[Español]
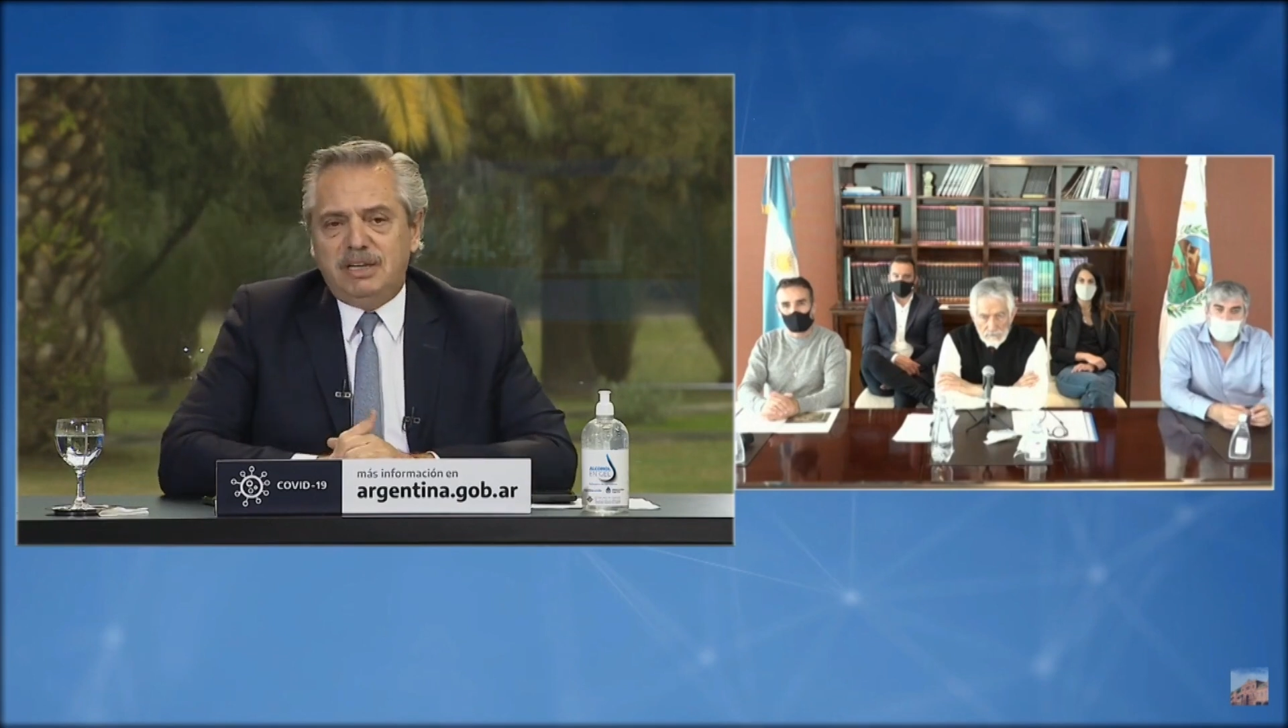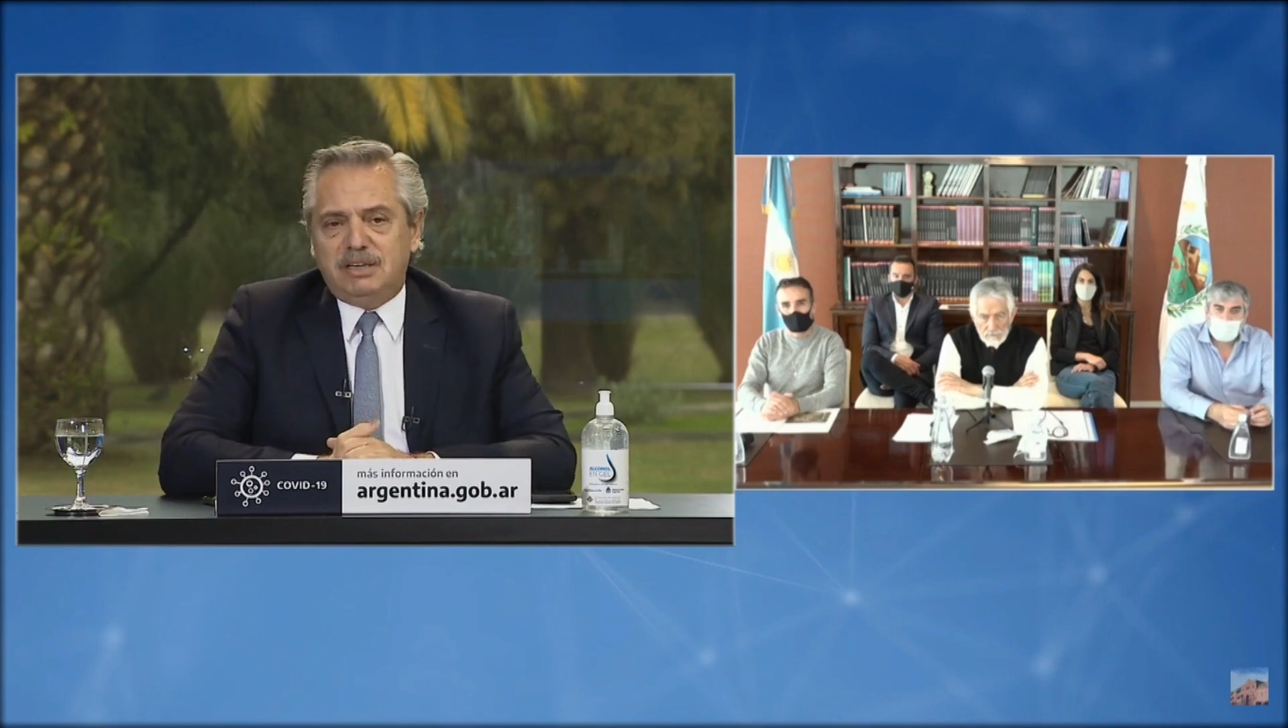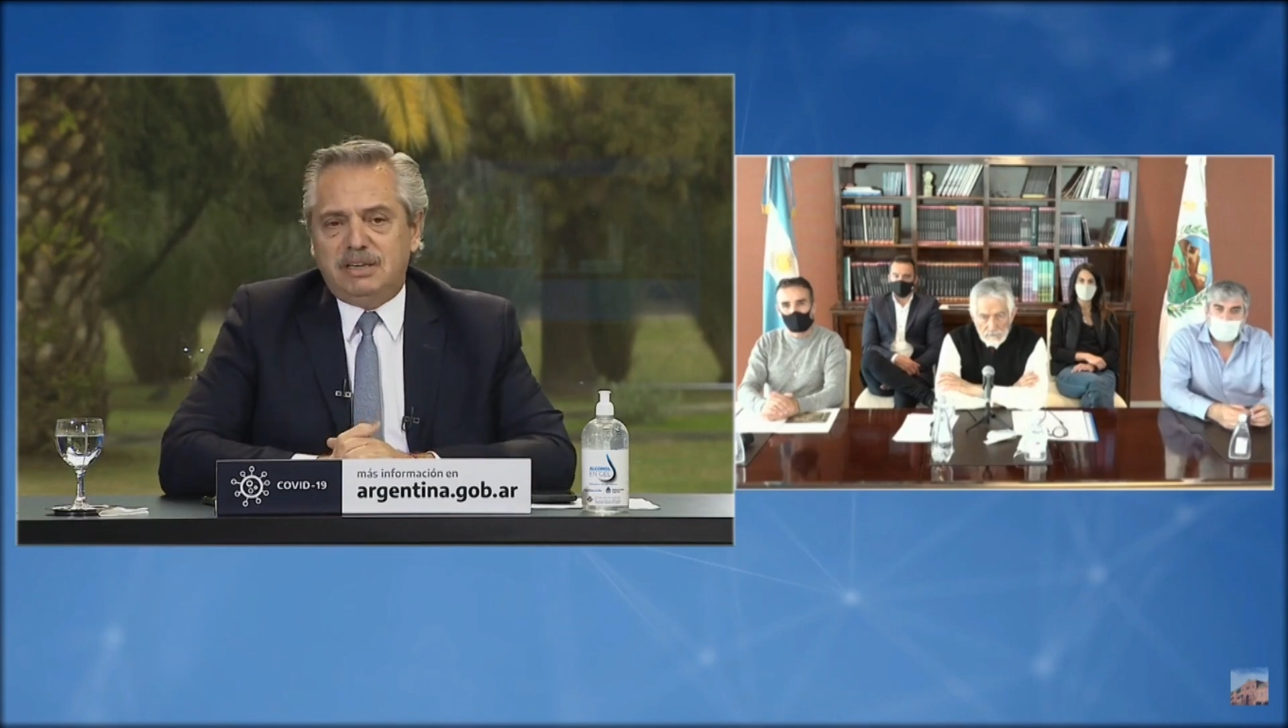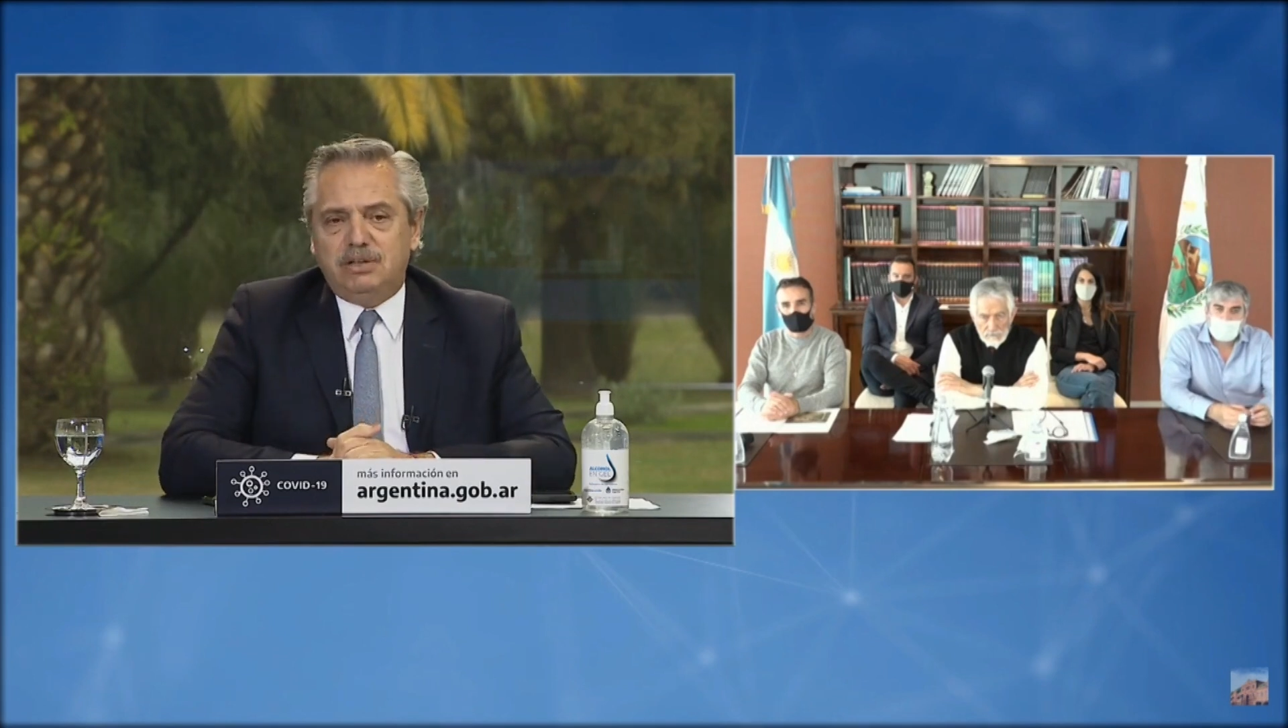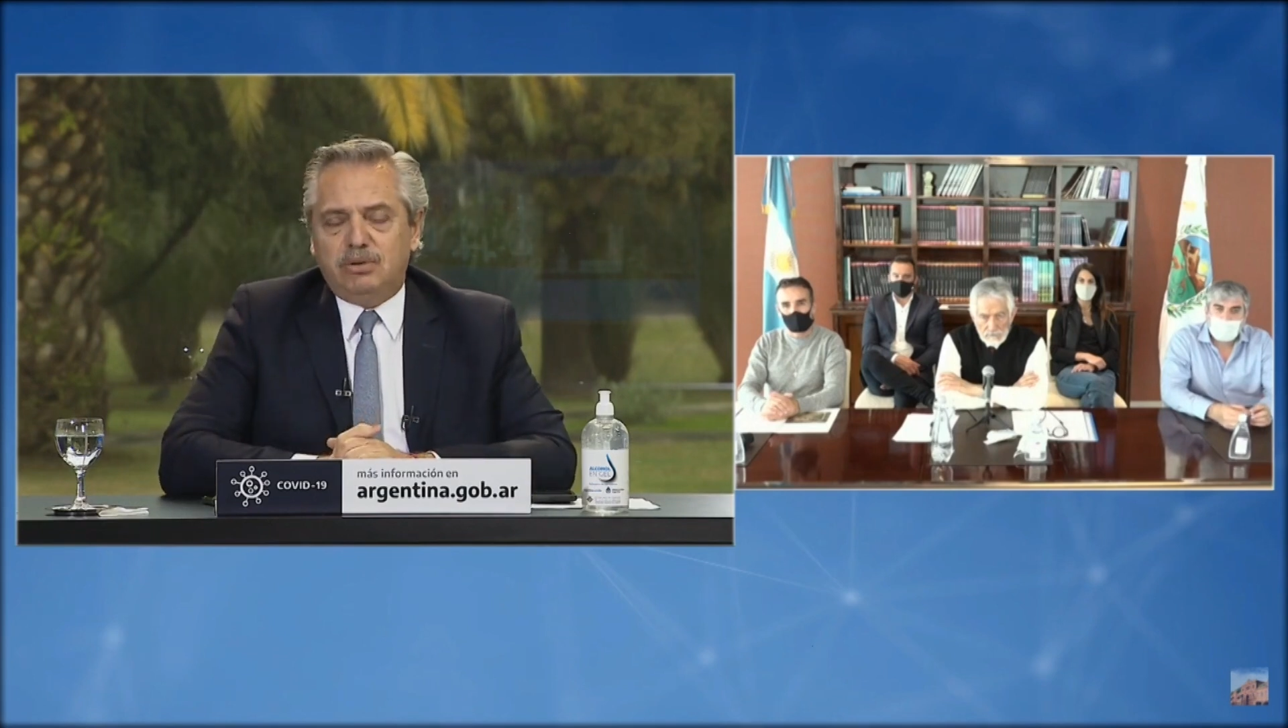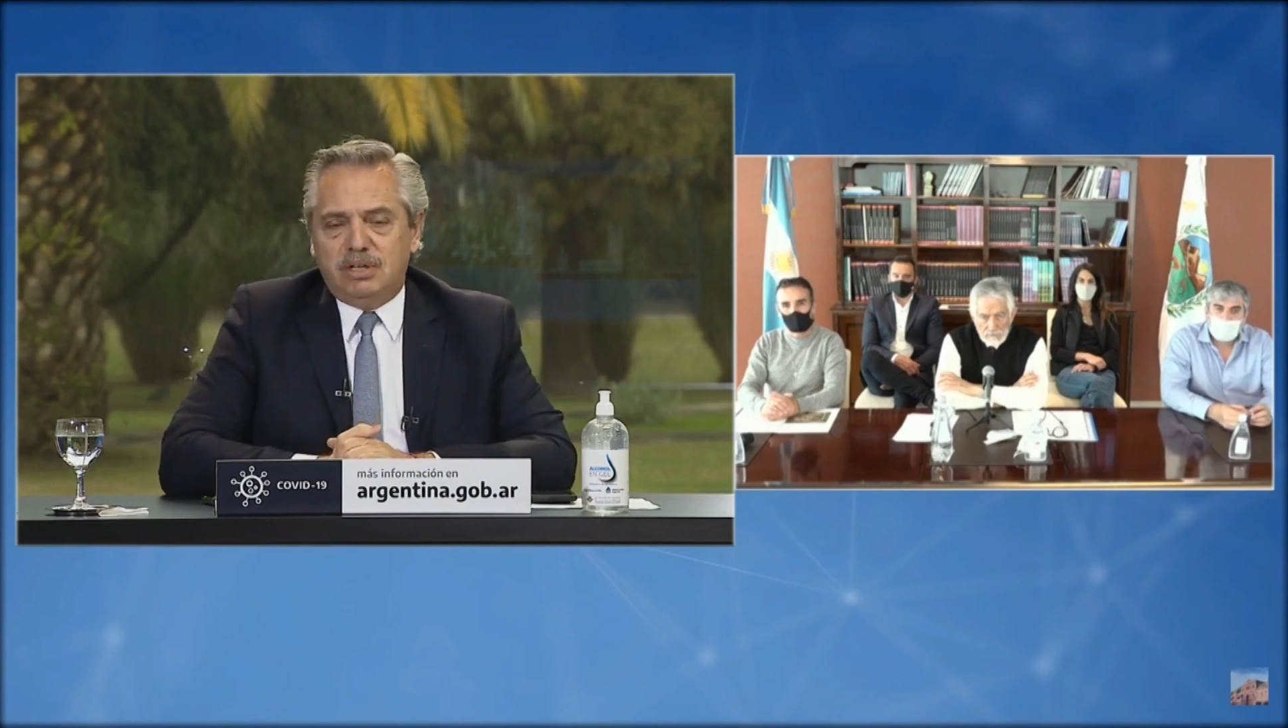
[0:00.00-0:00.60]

distinto,